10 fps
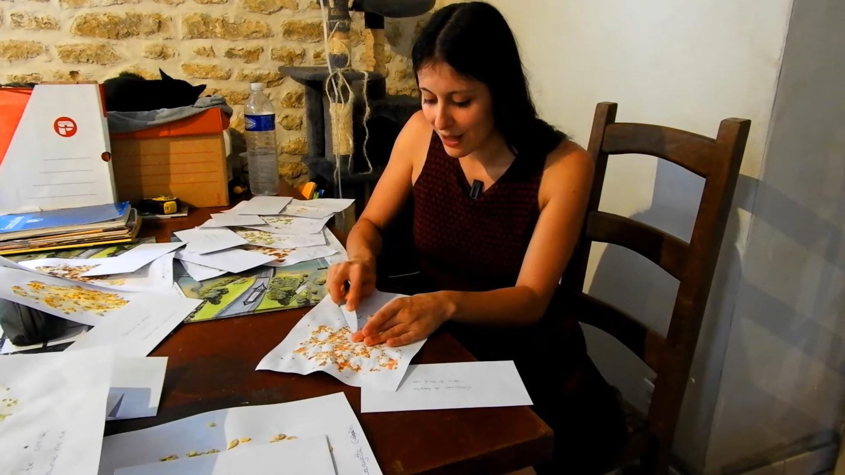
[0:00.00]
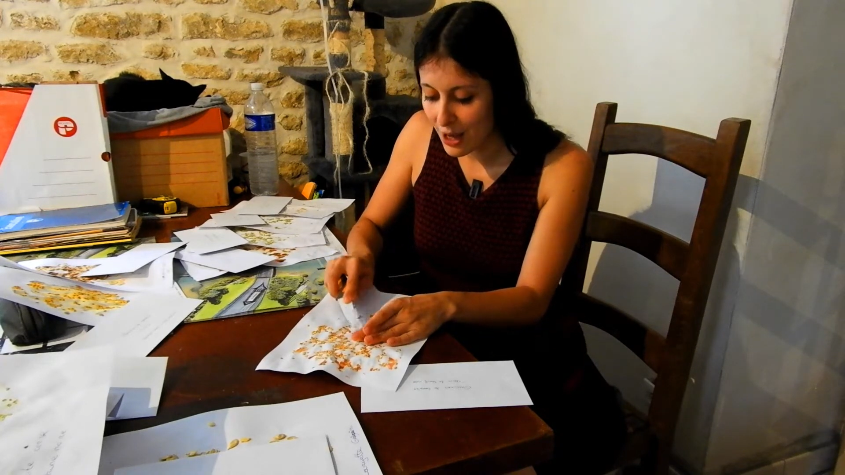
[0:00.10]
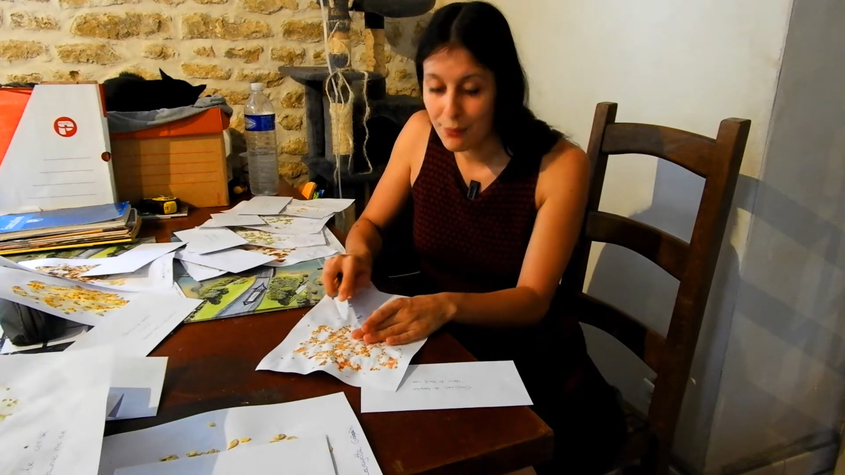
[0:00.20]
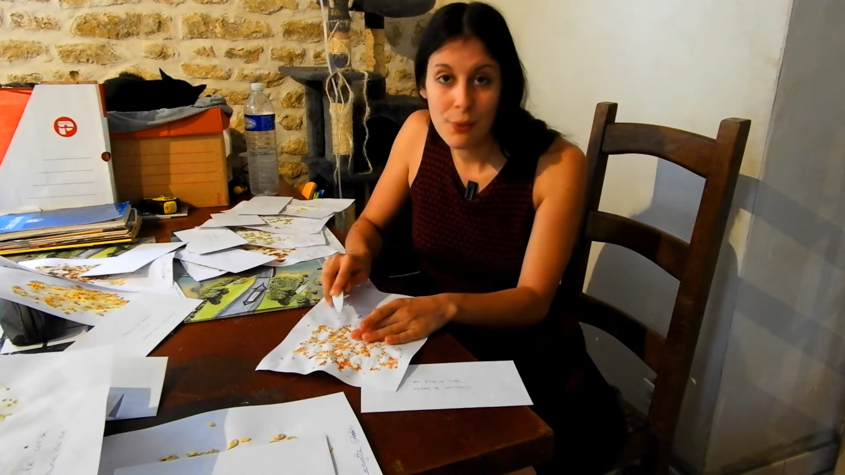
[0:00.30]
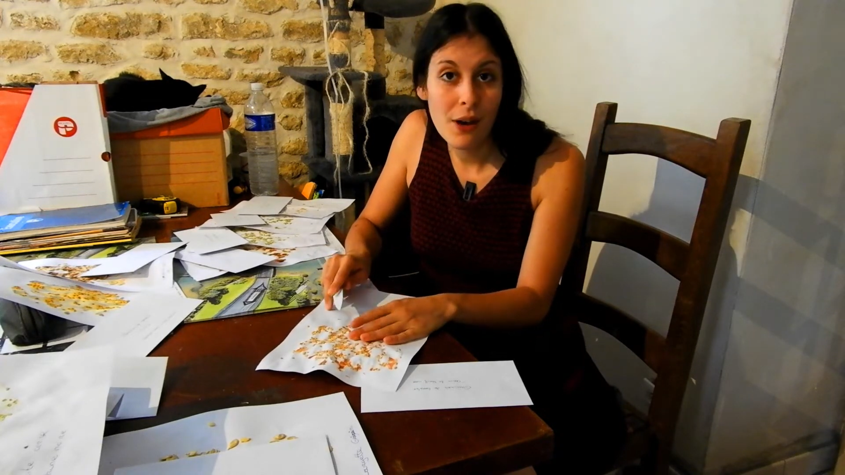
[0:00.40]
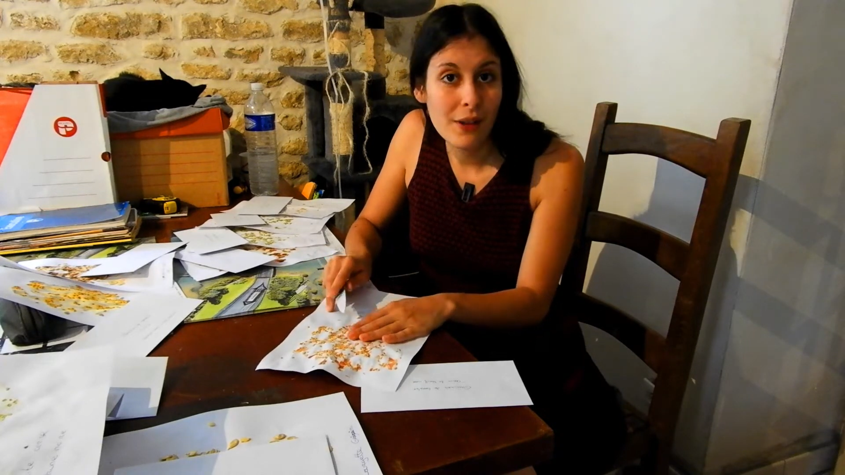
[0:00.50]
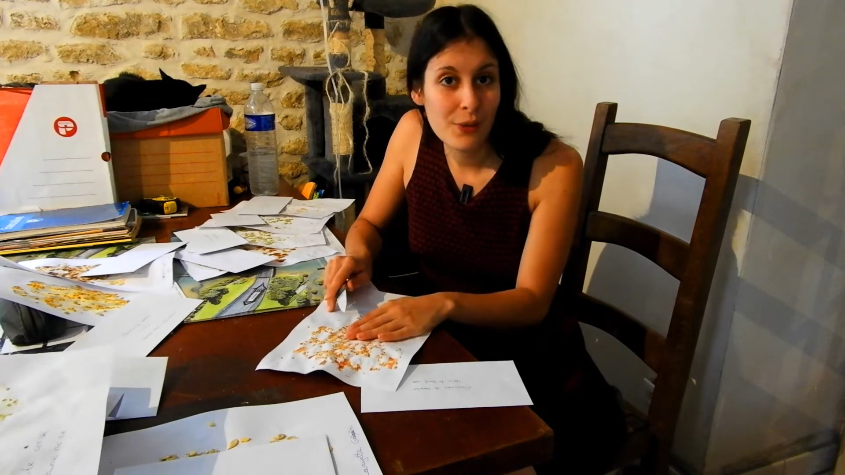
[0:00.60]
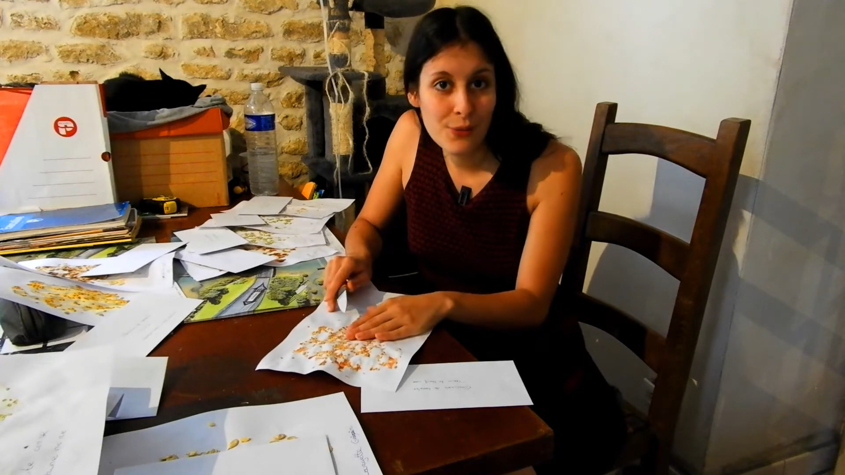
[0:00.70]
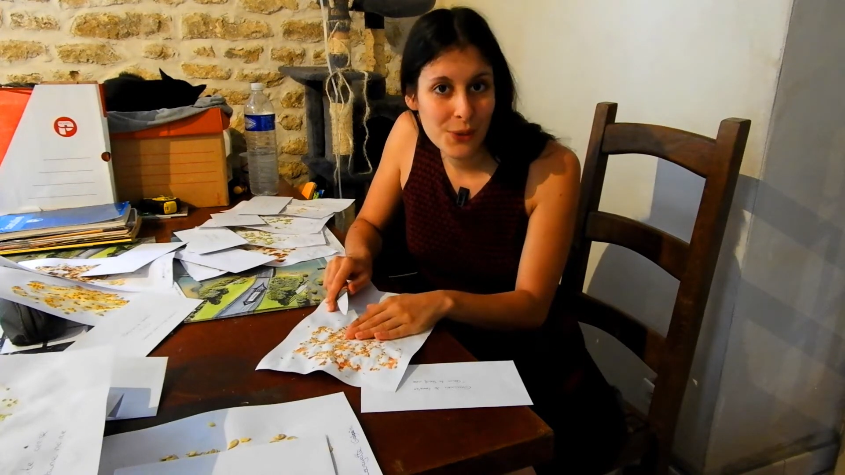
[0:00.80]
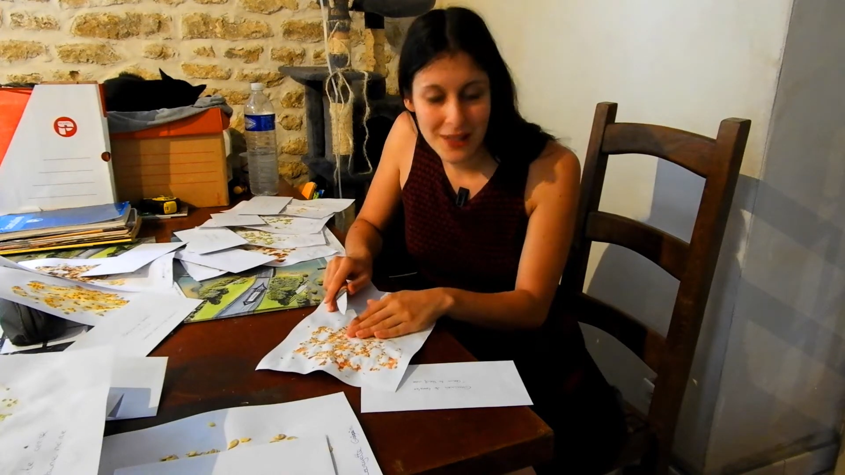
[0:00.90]
un peu avec
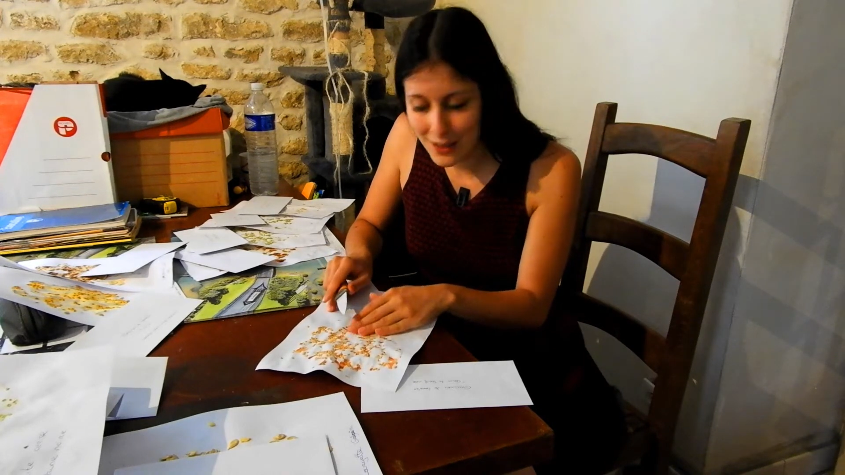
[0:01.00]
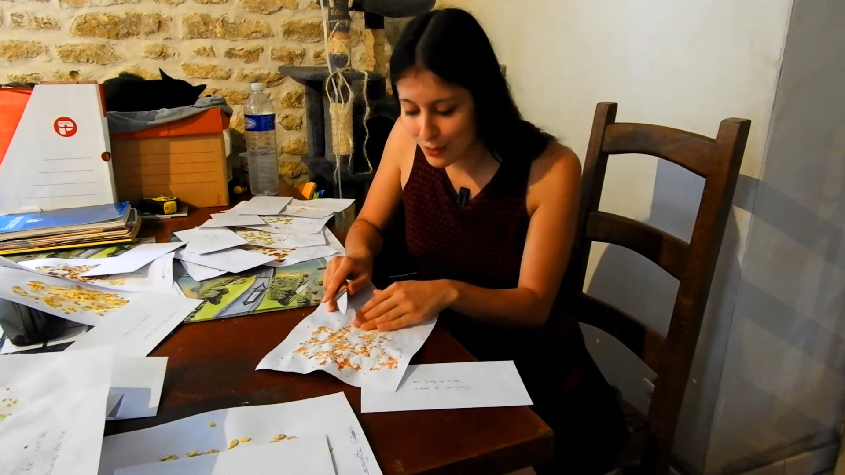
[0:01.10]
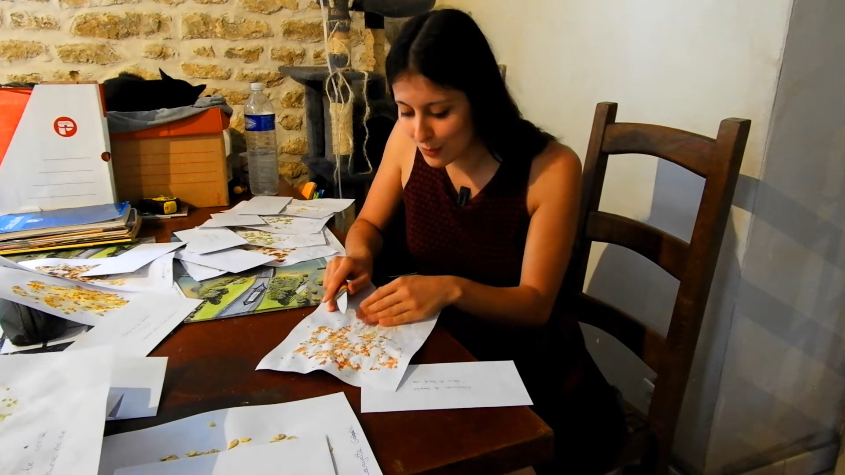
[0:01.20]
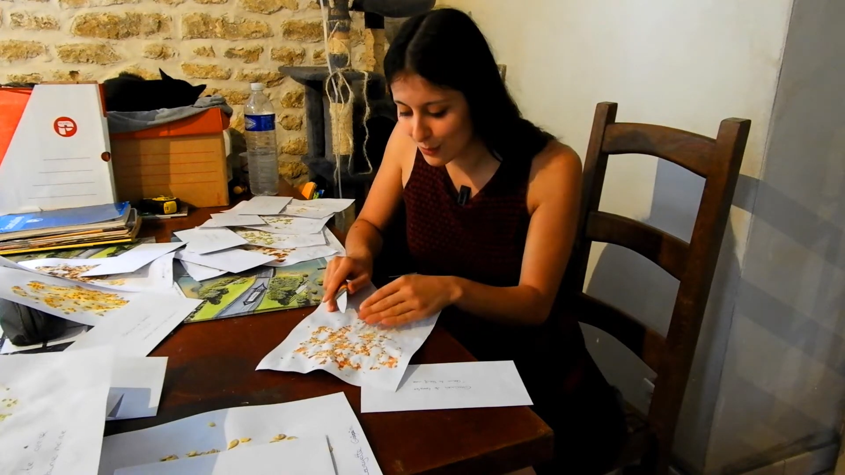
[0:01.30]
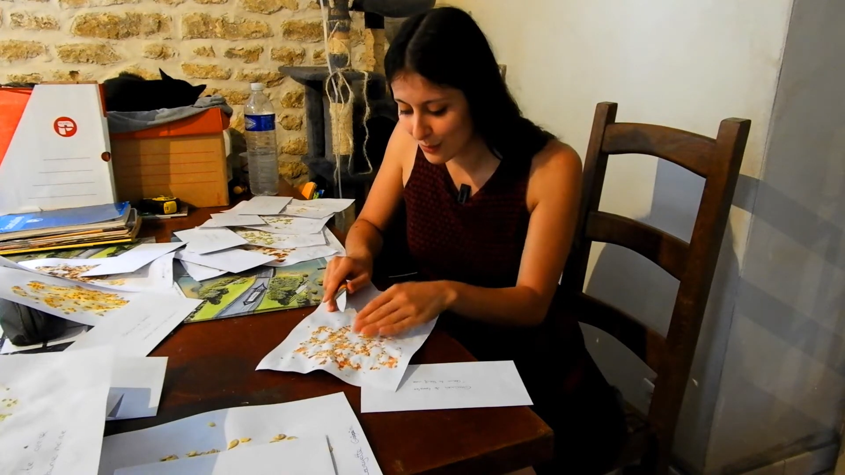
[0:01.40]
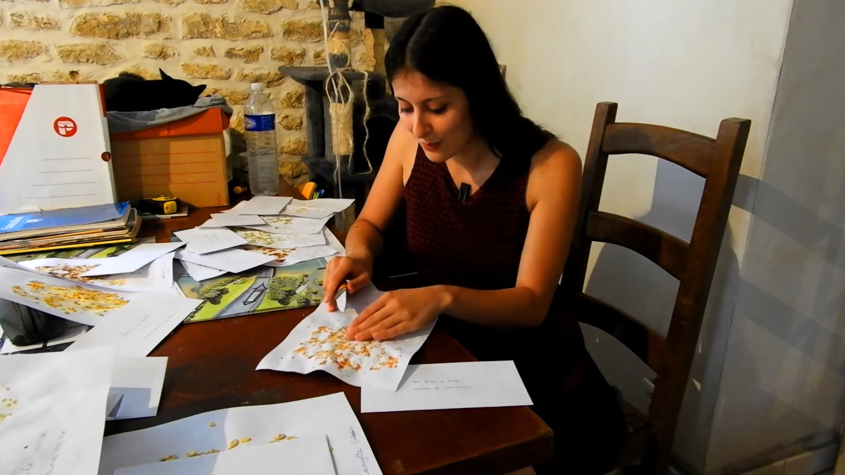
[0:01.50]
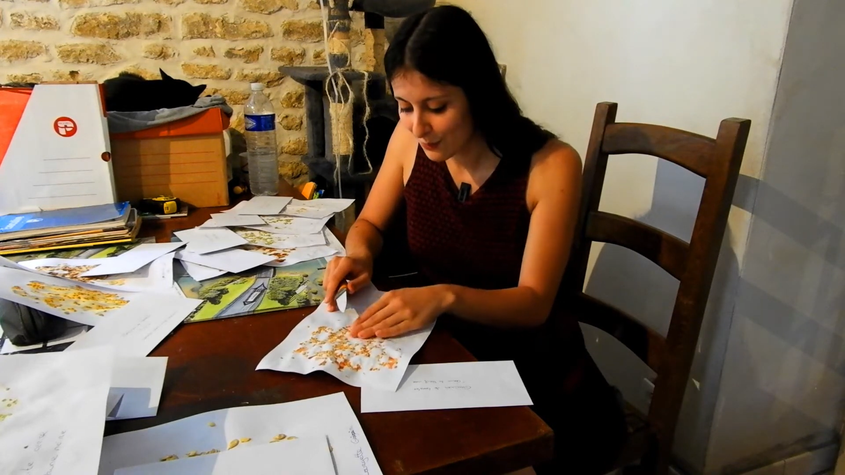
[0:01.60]
vous aussi du coup.